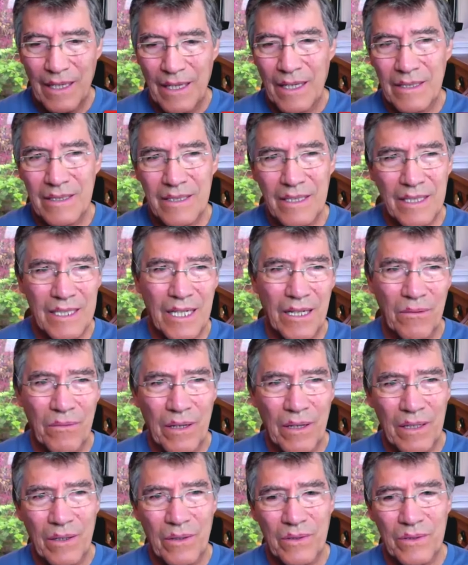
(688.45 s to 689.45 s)
hacer que el
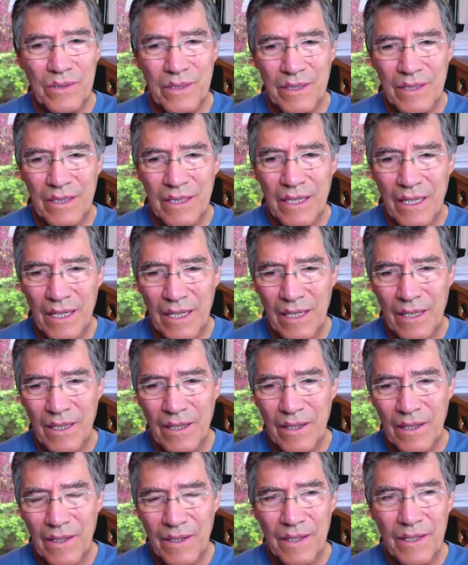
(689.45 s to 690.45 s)
Banco Central
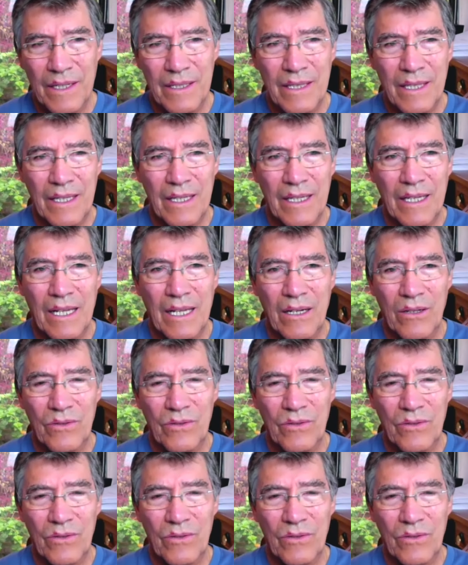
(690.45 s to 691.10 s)
detenga